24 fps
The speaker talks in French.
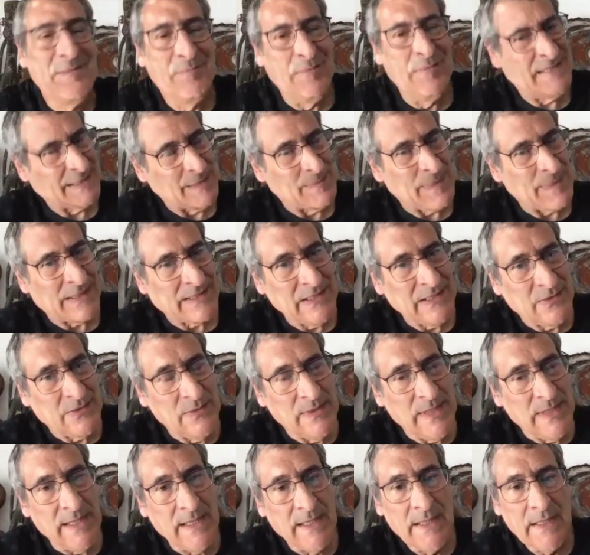mais c'est très
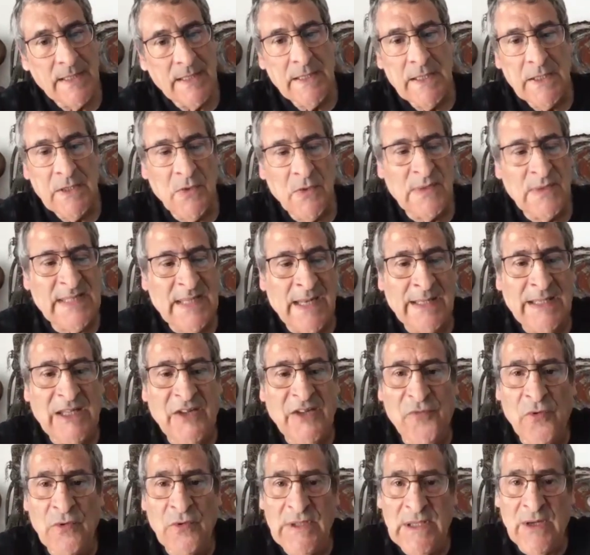particulier. Donc c'est là qu'il
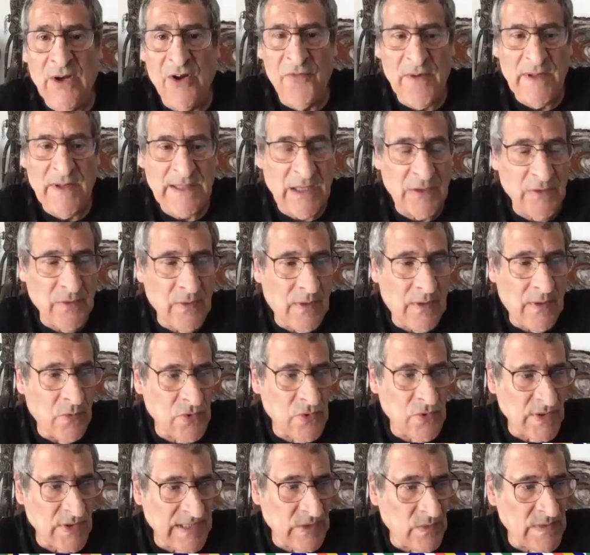faut dire en fait aux
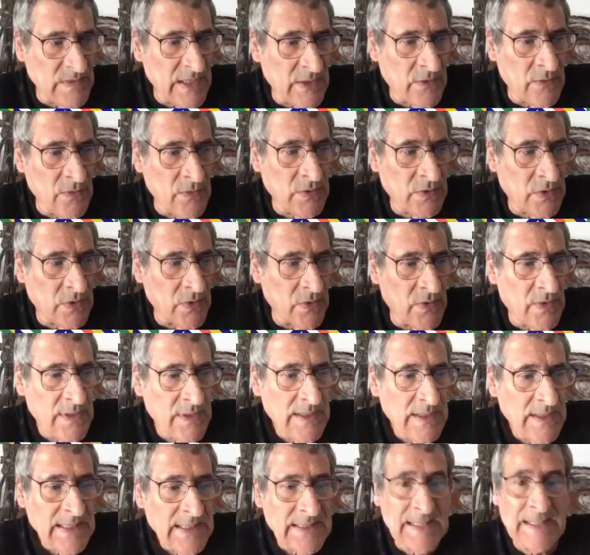gens qui nous écoutent que
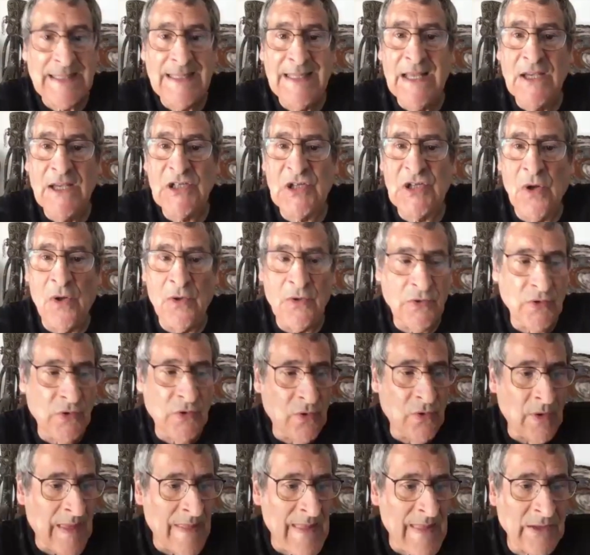cette légende de
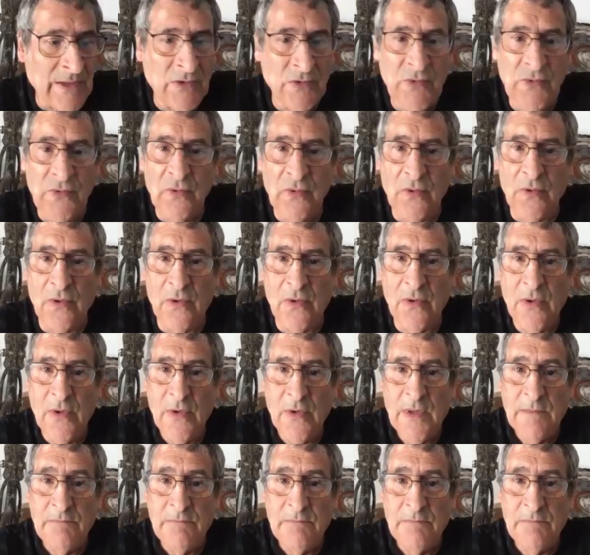la nature euh,